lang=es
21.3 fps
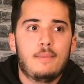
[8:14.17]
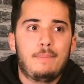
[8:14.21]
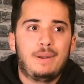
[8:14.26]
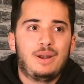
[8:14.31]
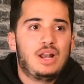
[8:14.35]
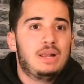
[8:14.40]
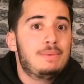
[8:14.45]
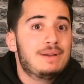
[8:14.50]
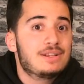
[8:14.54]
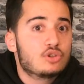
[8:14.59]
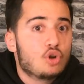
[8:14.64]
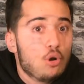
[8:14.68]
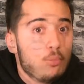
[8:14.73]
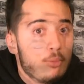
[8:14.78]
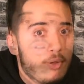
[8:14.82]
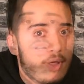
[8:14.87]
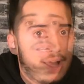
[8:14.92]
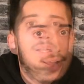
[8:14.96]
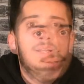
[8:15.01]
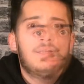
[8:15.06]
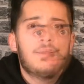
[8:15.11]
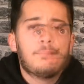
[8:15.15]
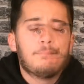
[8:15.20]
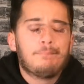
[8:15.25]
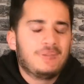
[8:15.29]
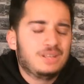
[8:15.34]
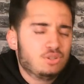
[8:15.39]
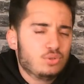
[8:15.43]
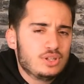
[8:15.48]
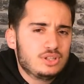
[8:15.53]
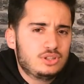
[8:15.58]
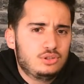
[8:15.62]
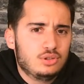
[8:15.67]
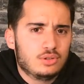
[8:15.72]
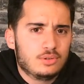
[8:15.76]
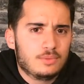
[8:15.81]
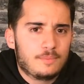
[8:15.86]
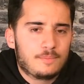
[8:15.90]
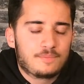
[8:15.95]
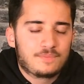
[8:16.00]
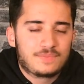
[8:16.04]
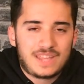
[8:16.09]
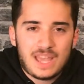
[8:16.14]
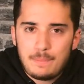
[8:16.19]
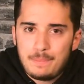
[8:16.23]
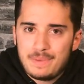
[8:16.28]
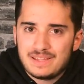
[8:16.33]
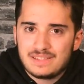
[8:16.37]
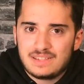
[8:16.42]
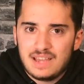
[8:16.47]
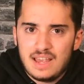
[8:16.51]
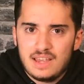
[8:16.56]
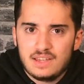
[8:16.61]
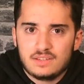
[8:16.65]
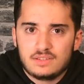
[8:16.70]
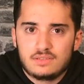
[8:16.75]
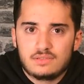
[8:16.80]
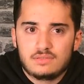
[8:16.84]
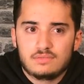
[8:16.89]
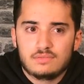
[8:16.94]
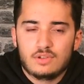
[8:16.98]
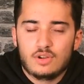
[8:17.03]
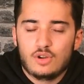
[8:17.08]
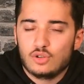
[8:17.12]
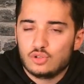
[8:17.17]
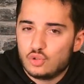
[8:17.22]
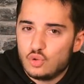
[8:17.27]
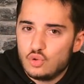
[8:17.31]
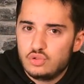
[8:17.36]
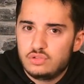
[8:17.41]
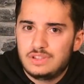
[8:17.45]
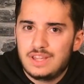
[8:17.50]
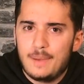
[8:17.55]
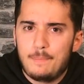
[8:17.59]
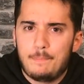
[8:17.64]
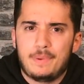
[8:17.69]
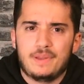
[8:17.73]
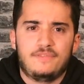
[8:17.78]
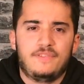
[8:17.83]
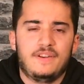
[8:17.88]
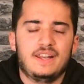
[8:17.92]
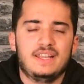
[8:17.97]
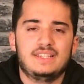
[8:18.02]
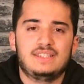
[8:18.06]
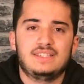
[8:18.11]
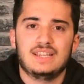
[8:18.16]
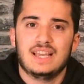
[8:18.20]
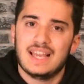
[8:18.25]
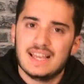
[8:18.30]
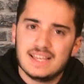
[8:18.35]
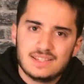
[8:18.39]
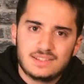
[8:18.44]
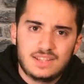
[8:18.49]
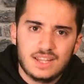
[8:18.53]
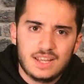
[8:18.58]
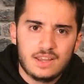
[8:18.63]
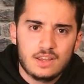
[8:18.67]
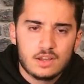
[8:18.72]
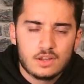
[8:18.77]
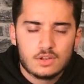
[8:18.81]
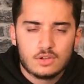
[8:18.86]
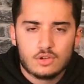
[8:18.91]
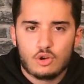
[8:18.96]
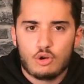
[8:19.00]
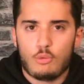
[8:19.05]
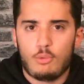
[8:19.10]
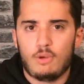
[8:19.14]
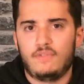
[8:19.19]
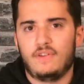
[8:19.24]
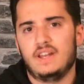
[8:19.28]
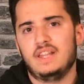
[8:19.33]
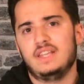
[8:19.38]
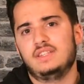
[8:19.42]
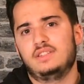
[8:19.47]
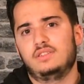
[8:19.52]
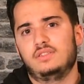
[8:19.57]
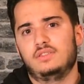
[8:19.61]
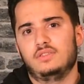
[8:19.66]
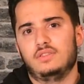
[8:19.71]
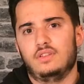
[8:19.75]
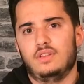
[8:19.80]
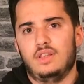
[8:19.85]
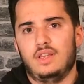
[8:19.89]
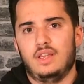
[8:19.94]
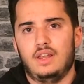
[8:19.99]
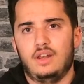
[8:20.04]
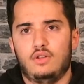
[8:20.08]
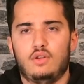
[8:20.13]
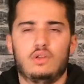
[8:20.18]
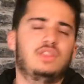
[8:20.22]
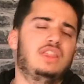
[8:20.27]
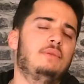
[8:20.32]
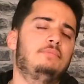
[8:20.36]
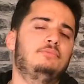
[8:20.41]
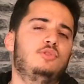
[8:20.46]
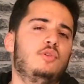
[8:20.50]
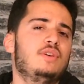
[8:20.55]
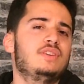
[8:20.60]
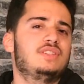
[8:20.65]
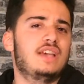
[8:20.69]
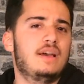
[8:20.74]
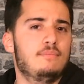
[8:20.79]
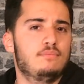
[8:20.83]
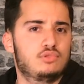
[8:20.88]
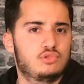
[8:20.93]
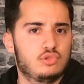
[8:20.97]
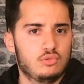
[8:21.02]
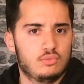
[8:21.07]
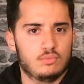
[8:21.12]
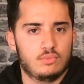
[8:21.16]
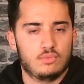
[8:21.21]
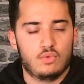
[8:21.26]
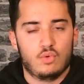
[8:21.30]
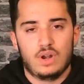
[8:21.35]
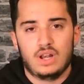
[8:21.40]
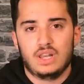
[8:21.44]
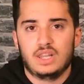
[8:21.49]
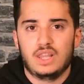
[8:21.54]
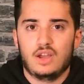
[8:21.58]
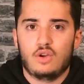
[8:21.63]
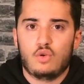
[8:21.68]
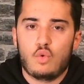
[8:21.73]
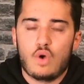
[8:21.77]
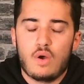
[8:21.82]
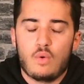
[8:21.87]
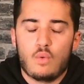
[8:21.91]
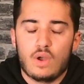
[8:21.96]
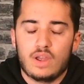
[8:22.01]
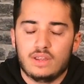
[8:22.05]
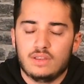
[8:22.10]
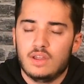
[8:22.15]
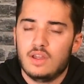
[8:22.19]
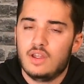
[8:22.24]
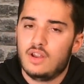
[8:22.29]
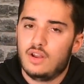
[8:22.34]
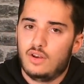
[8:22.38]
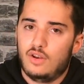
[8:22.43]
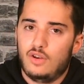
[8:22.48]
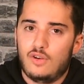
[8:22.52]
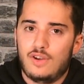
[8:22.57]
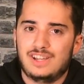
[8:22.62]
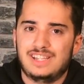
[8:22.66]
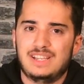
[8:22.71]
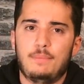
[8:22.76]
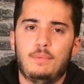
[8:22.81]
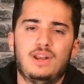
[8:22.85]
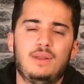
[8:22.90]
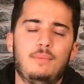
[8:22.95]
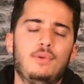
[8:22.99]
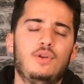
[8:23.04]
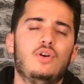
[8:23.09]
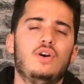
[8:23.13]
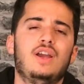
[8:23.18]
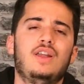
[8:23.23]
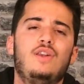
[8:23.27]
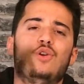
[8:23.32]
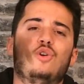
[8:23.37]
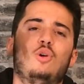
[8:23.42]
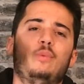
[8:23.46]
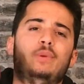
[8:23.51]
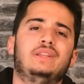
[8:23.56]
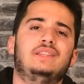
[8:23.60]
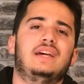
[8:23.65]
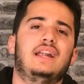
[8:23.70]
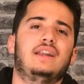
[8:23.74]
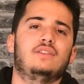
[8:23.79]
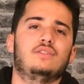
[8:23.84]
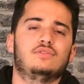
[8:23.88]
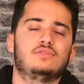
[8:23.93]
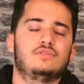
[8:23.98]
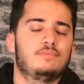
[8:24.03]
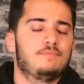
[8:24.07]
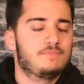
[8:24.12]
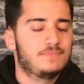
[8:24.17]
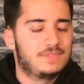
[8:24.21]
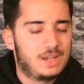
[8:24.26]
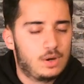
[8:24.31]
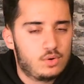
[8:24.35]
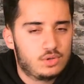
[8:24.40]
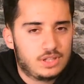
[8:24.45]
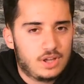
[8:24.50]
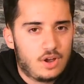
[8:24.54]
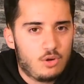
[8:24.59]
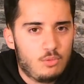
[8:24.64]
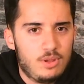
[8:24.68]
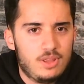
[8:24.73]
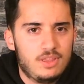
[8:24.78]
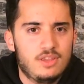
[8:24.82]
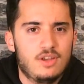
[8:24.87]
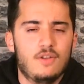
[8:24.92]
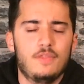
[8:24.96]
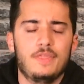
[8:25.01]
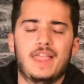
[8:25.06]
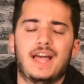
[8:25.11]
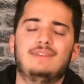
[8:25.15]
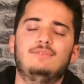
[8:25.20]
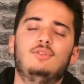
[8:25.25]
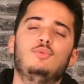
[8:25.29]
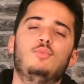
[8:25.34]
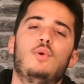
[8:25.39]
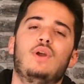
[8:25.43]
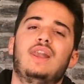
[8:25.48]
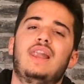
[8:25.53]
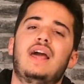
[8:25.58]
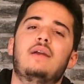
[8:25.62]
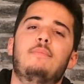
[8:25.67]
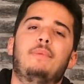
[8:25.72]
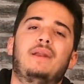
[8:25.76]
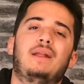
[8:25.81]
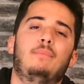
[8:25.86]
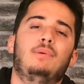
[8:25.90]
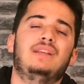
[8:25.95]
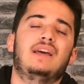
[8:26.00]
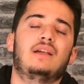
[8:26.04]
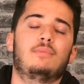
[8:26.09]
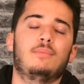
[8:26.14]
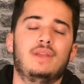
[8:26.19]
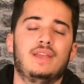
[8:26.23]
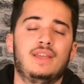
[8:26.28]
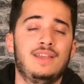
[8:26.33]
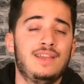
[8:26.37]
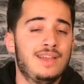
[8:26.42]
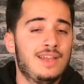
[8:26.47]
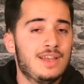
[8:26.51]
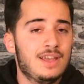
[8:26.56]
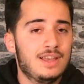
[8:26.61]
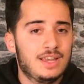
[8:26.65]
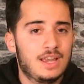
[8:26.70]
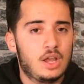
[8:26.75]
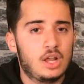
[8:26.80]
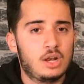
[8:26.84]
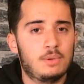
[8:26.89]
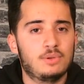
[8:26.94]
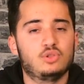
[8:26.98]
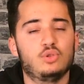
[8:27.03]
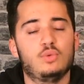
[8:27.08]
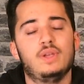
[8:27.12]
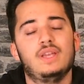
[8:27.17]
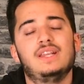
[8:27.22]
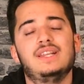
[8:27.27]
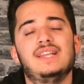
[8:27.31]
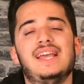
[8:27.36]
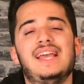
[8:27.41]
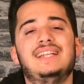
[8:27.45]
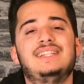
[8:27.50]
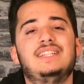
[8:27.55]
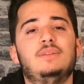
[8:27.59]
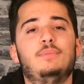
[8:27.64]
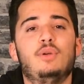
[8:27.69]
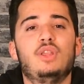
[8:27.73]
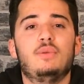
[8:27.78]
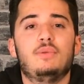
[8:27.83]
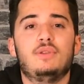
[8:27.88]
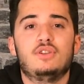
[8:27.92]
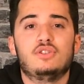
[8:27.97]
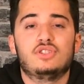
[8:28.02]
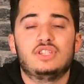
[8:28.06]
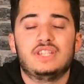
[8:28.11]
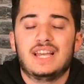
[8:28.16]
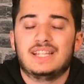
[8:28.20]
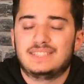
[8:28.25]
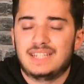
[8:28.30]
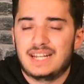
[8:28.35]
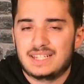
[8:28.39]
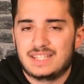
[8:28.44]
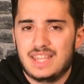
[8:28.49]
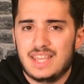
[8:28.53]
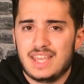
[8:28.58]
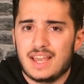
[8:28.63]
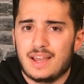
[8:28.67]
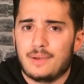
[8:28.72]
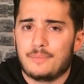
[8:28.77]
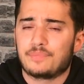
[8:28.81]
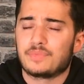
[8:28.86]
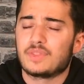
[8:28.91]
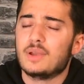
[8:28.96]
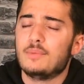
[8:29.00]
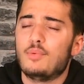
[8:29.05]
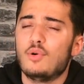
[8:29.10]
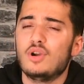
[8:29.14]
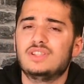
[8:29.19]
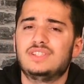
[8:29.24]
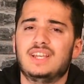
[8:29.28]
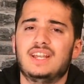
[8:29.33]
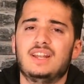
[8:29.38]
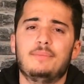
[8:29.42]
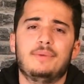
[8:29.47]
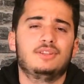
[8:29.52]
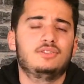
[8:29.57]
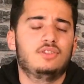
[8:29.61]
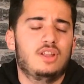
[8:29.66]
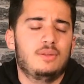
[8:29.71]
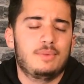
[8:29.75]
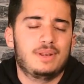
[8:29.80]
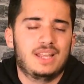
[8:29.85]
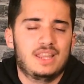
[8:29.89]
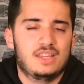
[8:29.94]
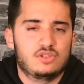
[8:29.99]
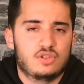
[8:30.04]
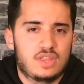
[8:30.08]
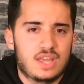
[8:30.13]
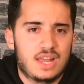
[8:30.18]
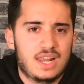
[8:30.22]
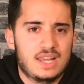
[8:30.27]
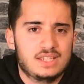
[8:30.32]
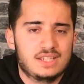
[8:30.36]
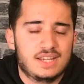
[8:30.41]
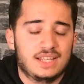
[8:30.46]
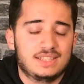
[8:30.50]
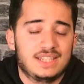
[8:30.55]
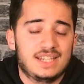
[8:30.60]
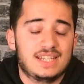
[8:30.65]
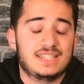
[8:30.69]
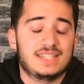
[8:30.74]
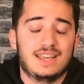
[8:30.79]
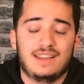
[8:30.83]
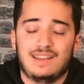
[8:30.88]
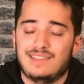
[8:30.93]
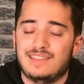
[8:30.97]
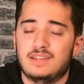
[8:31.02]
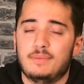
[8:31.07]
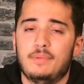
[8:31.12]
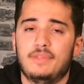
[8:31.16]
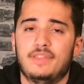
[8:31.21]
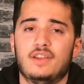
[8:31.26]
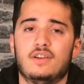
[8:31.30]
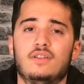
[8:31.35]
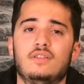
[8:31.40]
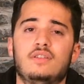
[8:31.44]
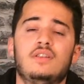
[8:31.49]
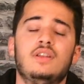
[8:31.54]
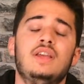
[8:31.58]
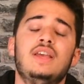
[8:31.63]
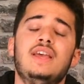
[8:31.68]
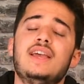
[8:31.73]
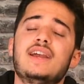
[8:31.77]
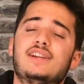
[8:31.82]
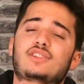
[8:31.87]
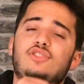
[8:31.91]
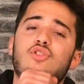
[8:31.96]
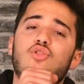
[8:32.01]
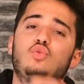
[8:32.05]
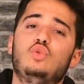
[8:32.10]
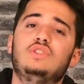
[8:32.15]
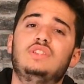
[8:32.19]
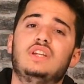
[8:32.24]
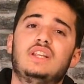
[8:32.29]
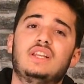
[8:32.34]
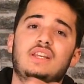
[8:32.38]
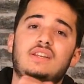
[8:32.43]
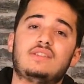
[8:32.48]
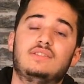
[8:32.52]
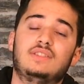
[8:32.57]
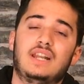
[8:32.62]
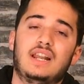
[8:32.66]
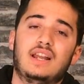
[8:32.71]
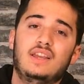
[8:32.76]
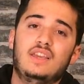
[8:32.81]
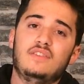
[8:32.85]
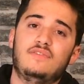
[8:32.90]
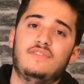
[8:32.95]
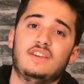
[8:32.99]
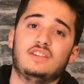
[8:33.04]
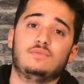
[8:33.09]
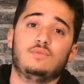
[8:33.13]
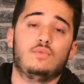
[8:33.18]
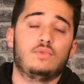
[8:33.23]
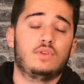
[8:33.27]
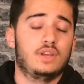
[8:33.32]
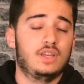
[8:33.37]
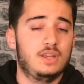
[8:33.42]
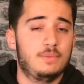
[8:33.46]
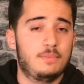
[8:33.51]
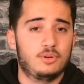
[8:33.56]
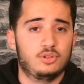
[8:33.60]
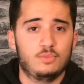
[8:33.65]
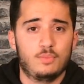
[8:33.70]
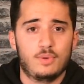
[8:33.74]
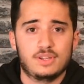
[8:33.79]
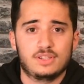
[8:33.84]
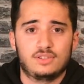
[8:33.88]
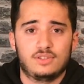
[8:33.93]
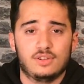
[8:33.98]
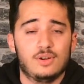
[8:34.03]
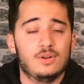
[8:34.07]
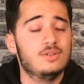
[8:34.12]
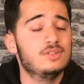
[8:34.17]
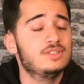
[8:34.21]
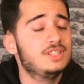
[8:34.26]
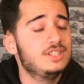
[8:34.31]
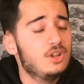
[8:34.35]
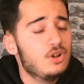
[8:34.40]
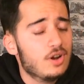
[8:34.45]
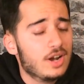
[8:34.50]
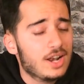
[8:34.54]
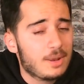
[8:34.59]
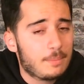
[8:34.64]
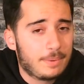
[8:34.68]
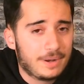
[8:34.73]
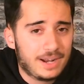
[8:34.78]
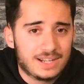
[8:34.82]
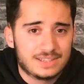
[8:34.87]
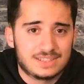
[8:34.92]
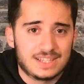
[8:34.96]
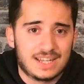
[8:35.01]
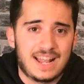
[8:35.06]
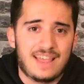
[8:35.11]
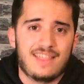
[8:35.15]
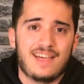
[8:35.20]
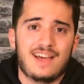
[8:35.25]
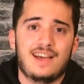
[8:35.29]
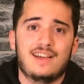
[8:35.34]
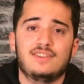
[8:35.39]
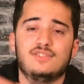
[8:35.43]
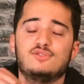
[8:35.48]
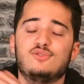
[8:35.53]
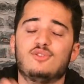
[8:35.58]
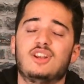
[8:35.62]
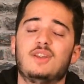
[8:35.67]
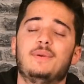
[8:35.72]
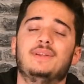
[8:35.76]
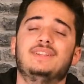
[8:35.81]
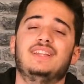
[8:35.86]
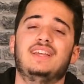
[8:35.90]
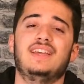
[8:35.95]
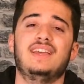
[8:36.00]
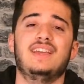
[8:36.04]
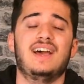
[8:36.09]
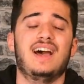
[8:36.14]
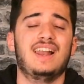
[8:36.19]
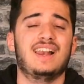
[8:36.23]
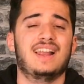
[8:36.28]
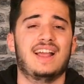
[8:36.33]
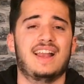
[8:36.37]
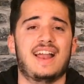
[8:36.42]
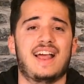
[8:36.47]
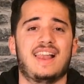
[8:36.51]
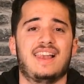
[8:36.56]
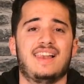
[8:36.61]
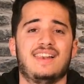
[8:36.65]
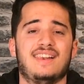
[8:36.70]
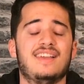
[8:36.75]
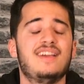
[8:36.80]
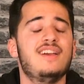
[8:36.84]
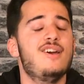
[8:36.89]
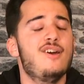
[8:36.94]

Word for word: pero era más cómoda. Viendo esto, ¿qué pensáis? ¿Os gusta? ¿Preferís este? ¿O preferís el concepto de Samsung o el de Huawei. Lo que sea, ponémelo en los comentarios. ¿Te ha gustado el vídeo? Déjame un buen like para apoyarme y ayudarme a subir este tipo de vídeos día tras día. Puedes seguirme en todas las redes sociales que tienes en la descripción, que son Twitter, Instagram y Facebook. Y por supuesto, si no quieres perderte nada, suscríbete al canal.